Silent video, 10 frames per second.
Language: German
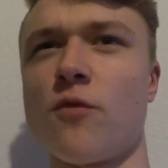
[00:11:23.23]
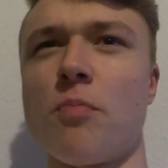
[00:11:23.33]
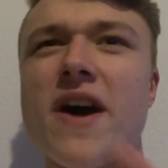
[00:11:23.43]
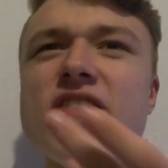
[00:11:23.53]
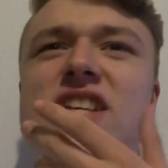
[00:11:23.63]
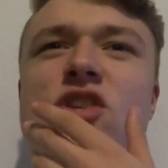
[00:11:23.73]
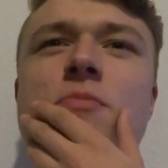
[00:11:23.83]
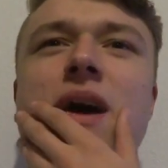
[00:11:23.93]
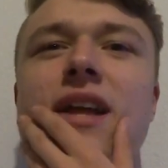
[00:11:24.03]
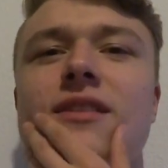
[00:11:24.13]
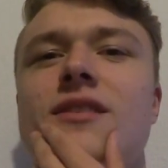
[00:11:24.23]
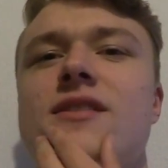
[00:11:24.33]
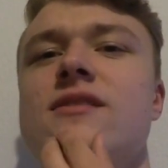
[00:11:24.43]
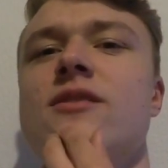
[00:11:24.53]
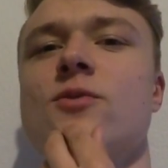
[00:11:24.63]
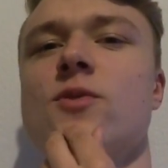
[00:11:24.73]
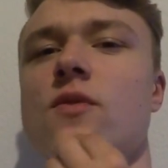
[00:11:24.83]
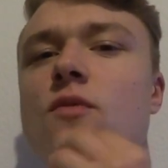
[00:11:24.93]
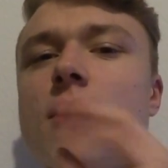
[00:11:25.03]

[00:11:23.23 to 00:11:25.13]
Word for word: Wobei wir das schon mal hatten, diese Diskussion.